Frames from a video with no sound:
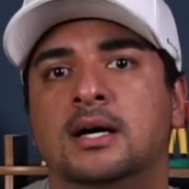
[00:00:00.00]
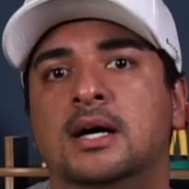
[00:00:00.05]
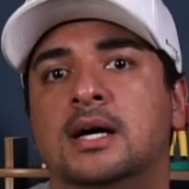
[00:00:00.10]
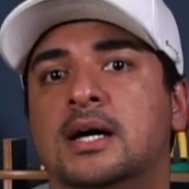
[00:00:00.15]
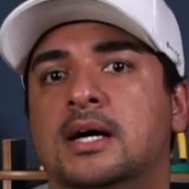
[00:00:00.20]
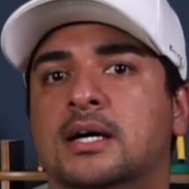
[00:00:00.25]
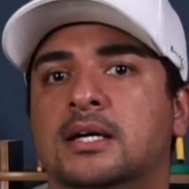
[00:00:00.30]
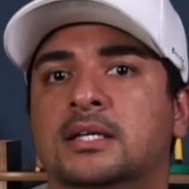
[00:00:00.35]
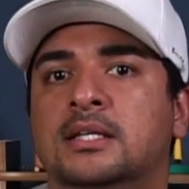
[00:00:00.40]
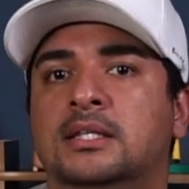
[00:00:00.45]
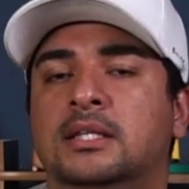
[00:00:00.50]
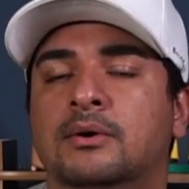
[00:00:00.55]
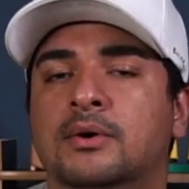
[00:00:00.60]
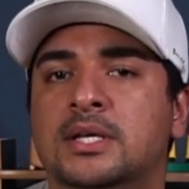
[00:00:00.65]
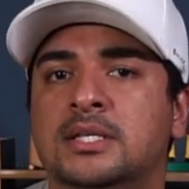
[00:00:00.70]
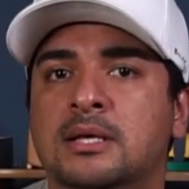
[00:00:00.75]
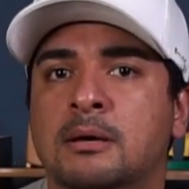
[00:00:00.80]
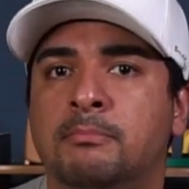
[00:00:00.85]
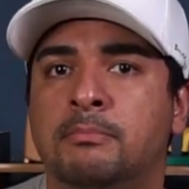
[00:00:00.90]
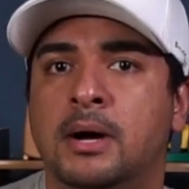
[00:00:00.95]
Ah,
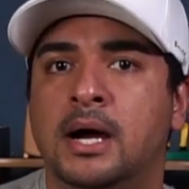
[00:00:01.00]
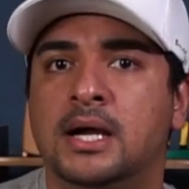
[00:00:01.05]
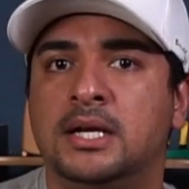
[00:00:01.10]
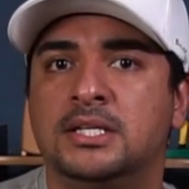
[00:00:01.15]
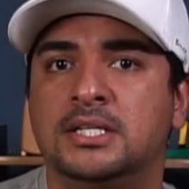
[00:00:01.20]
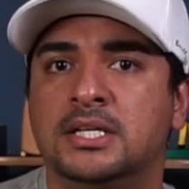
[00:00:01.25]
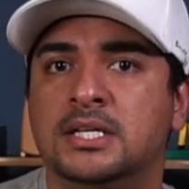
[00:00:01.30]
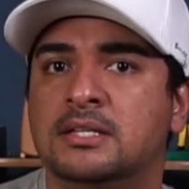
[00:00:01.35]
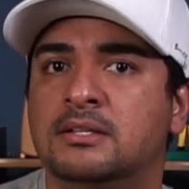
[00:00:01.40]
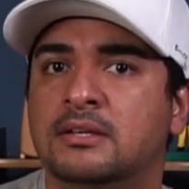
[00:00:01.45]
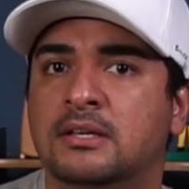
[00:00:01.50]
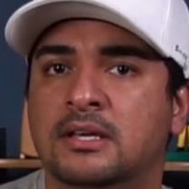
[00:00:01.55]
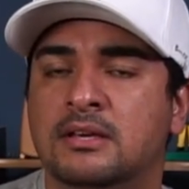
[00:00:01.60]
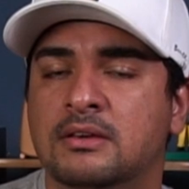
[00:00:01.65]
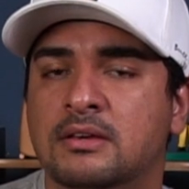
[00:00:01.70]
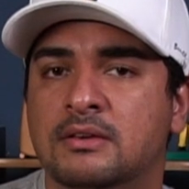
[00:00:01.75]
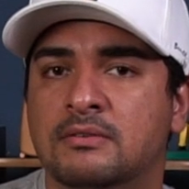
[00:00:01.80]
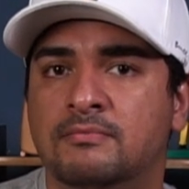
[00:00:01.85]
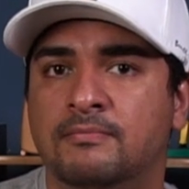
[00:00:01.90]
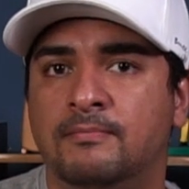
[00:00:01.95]
então essa parte que,
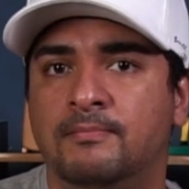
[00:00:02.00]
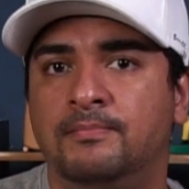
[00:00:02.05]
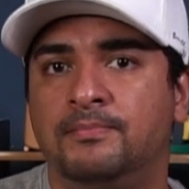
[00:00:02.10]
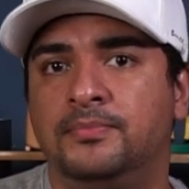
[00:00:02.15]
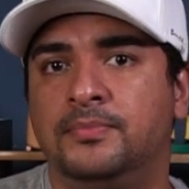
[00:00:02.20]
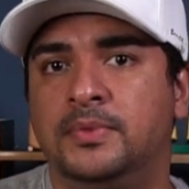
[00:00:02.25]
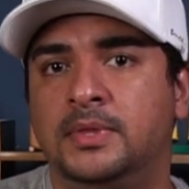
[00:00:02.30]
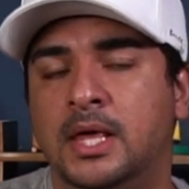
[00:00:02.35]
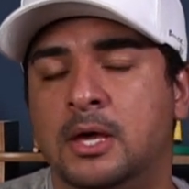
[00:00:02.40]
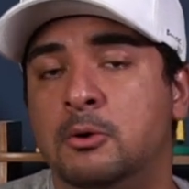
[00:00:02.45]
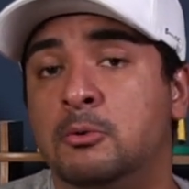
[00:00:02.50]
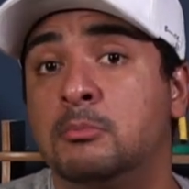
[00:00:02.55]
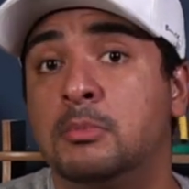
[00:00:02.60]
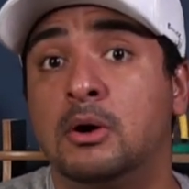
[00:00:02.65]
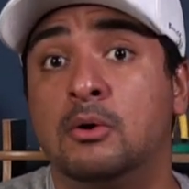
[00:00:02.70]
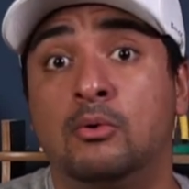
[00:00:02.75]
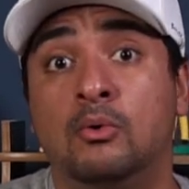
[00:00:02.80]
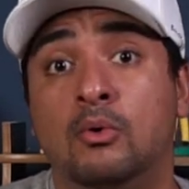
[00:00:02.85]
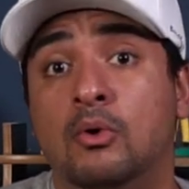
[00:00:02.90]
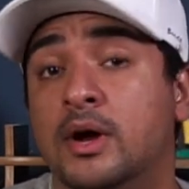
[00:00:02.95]
que tem
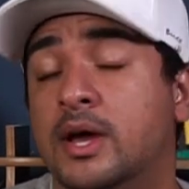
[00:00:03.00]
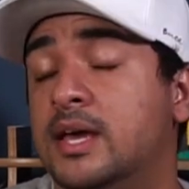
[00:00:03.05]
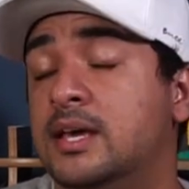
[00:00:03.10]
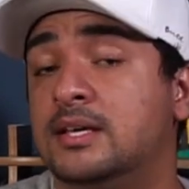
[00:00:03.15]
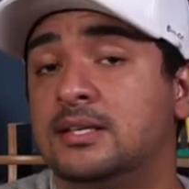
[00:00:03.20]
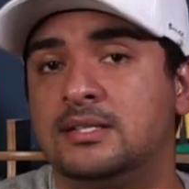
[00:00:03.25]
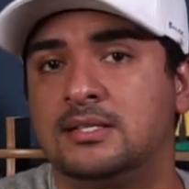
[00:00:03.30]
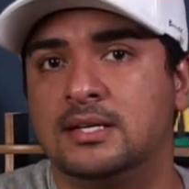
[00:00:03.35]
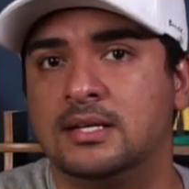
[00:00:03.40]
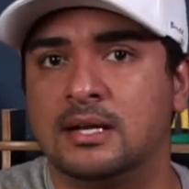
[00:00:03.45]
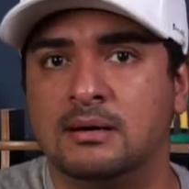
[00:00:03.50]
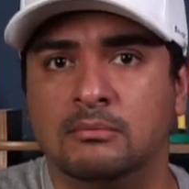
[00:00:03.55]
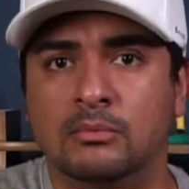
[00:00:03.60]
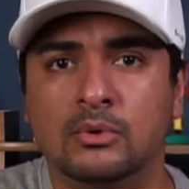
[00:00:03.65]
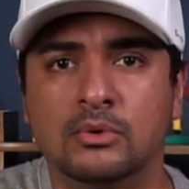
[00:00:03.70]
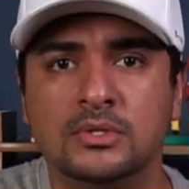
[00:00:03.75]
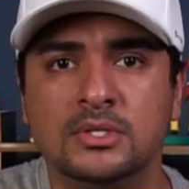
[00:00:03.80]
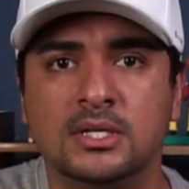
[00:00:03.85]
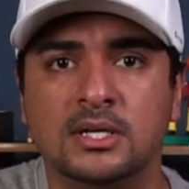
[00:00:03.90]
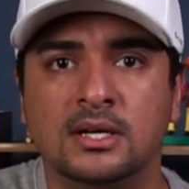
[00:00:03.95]
uma ocorrência na
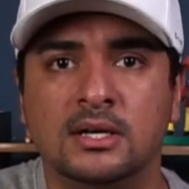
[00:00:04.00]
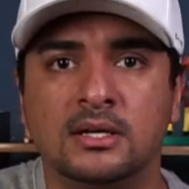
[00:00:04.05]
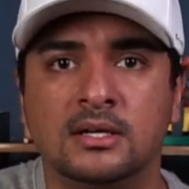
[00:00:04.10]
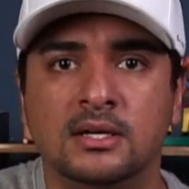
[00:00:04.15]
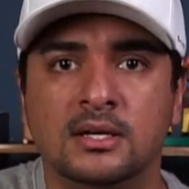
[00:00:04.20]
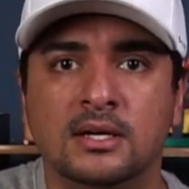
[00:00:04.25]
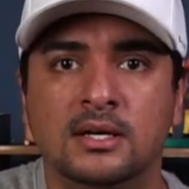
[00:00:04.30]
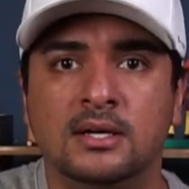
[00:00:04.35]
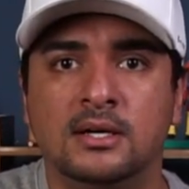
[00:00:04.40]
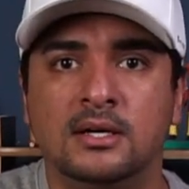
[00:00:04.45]
música,